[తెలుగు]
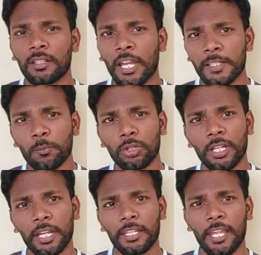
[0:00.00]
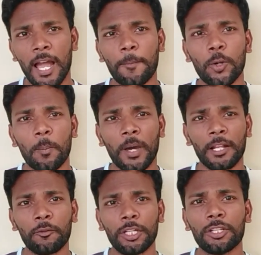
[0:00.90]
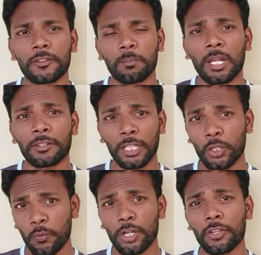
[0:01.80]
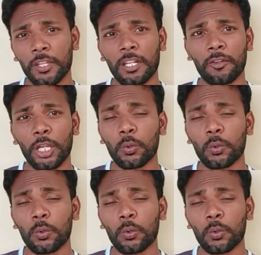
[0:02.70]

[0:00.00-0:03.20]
గైస్ ముందుగా ఈ యాప్లో మన వీడియోస్ మన తెలుగు వీడియోస్ అనేవి